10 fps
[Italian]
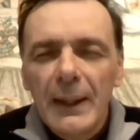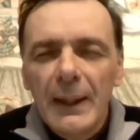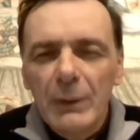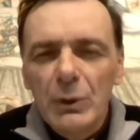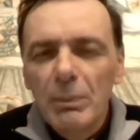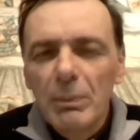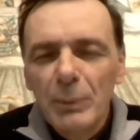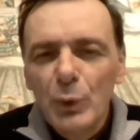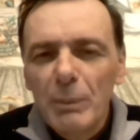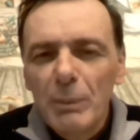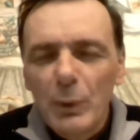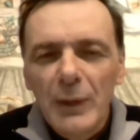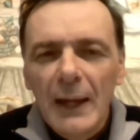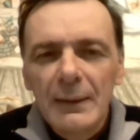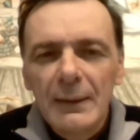E questo è un punto
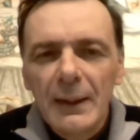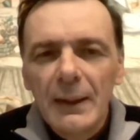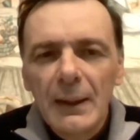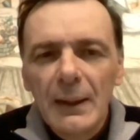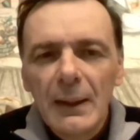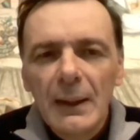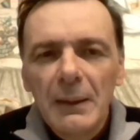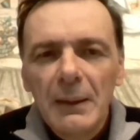importante